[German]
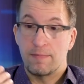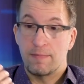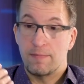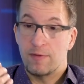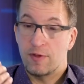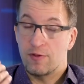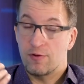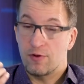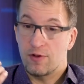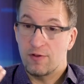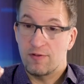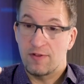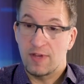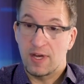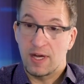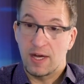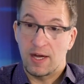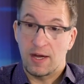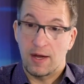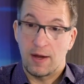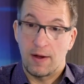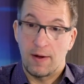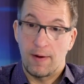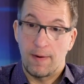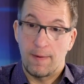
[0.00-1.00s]
wie soll ich
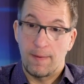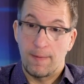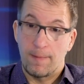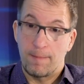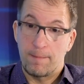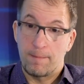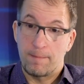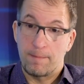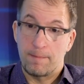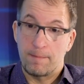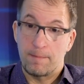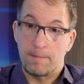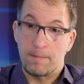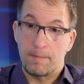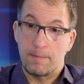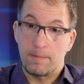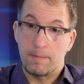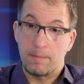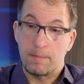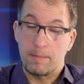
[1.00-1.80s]
sagen, ähm,